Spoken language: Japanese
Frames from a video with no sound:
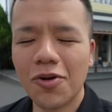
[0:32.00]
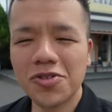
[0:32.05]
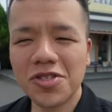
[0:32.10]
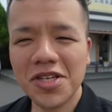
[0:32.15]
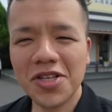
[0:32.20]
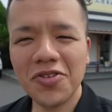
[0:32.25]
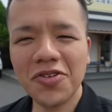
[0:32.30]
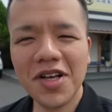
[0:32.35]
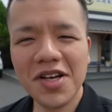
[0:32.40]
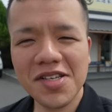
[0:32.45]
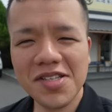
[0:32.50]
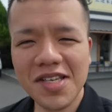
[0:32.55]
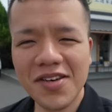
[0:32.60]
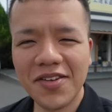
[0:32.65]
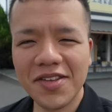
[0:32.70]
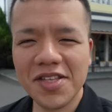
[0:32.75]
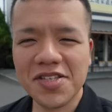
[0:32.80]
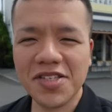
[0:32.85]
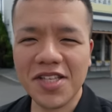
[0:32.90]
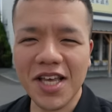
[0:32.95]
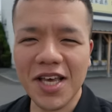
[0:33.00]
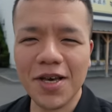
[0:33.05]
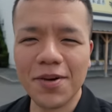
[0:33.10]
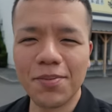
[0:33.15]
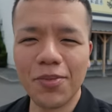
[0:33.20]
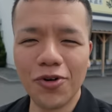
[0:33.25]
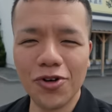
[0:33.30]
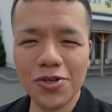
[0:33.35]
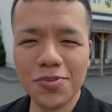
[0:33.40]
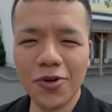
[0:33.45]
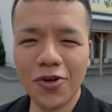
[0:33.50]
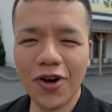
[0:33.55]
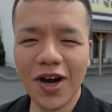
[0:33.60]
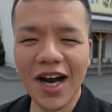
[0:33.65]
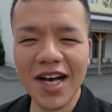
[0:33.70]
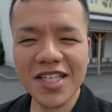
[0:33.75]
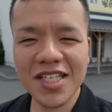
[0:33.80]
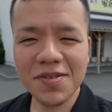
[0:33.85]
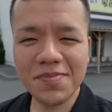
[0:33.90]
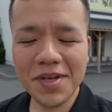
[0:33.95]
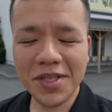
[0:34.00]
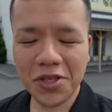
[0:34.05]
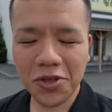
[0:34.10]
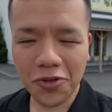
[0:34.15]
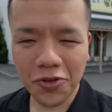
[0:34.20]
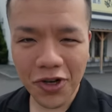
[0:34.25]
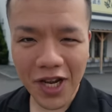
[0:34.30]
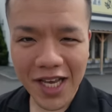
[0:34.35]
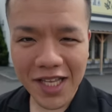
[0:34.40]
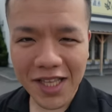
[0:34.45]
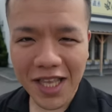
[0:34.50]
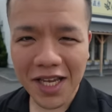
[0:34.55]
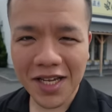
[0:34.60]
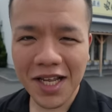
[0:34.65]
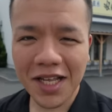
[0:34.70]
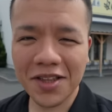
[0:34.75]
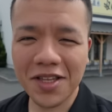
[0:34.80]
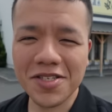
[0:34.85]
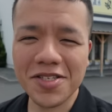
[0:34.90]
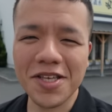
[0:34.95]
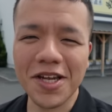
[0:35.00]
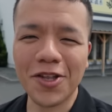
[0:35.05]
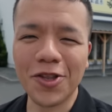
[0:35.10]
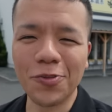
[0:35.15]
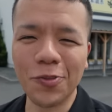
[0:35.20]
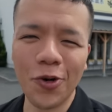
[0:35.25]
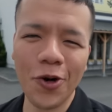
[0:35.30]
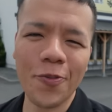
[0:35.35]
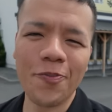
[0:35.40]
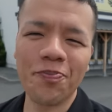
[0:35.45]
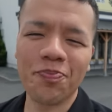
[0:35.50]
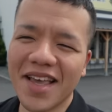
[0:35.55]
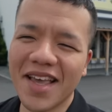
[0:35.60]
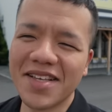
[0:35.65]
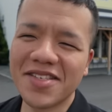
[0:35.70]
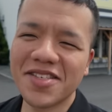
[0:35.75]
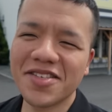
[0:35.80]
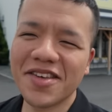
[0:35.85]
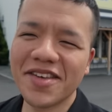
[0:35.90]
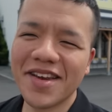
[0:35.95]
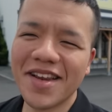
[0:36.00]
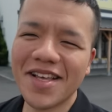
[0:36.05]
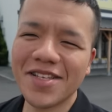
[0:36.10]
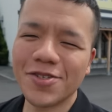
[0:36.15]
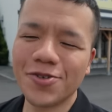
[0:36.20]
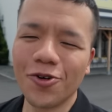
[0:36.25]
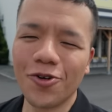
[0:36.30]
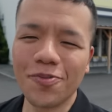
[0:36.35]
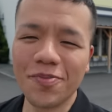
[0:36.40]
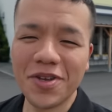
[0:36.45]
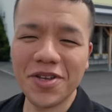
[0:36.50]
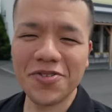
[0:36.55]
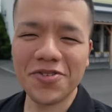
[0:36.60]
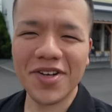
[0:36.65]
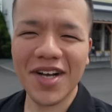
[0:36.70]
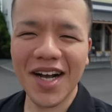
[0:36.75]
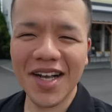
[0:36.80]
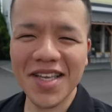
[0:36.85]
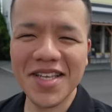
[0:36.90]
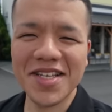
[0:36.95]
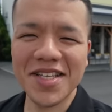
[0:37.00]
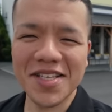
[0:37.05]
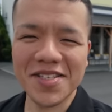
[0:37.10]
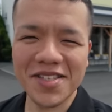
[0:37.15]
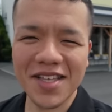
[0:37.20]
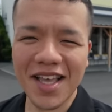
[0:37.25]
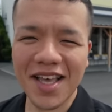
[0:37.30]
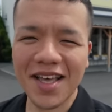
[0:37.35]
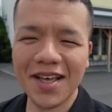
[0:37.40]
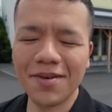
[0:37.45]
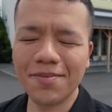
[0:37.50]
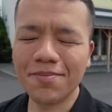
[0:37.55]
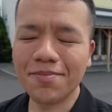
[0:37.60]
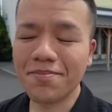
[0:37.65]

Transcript: こちらのガクさんはですね、僕も初めての来店なんですけれども、SNS を見る限りですね、